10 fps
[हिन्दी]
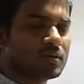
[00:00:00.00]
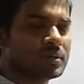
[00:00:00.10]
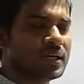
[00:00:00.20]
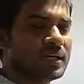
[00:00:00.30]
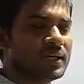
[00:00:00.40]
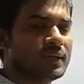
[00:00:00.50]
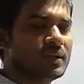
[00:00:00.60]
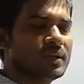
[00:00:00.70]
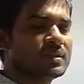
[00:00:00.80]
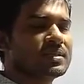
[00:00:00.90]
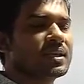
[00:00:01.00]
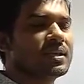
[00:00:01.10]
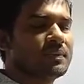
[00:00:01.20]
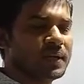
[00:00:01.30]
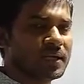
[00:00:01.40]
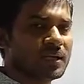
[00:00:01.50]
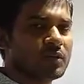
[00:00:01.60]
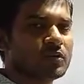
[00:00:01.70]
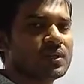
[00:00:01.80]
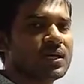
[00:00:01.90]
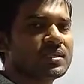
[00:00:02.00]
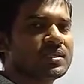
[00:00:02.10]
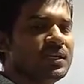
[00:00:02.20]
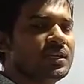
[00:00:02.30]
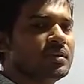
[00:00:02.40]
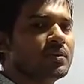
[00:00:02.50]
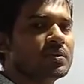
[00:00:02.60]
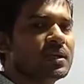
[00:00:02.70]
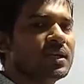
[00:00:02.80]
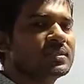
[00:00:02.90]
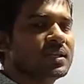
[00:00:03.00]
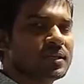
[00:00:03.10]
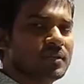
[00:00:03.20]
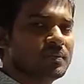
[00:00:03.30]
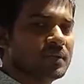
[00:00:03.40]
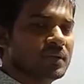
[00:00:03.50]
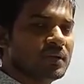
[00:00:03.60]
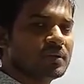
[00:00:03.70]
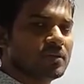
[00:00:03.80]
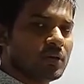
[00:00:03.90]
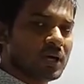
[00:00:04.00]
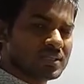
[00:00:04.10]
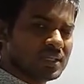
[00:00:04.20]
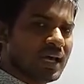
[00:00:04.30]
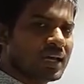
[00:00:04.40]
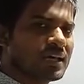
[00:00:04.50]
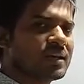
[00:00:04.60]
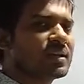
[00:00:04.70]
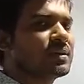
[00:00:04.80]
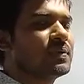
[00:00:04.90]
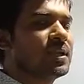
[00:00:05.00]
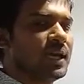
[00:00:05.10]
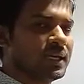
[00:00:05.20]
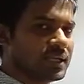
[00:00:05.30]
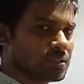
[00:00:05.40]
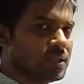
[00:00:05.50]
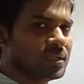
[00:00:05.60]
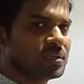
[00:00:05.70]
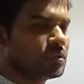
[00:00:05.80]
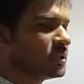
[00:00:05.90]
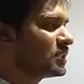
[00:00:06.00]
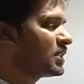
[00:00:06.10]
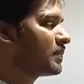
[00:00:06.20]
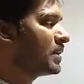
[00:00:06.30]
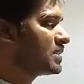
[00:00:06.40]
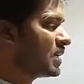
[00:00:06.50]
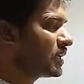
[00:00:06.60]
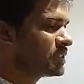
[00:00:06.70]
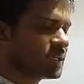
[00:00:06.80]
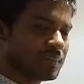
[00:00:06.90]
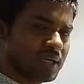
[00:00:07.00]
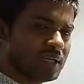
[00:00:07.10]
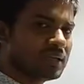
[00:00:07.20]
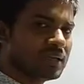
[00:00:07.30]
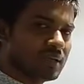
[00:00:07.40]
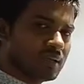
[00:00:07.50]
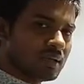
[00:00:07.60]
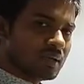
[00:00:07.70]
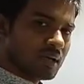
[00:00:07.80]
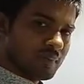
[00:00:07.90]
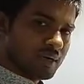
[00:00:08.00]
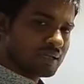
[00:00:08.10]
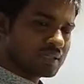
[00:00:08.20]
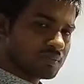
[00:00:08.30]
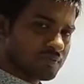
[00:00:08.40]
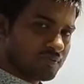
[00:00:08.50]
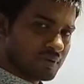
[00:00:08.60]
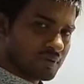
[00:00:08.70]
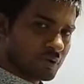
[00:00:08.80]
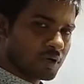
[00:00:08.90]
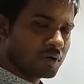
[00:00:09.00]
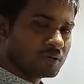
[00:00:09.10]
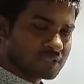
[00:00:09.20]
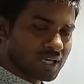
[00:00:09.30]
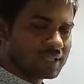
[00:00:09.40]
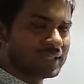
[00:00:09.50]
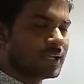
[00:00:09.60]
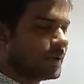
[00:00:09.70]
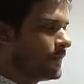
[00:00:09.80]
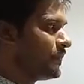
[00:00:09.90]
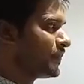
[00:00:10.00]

होता है सर्किट ब्रेकर होता है सी होता है सर्किट तो ऐसे आगे करके फिर लाइन आइसोलेटर होता है तब कहीं जा सप्लाई हमारे लोड को जाती है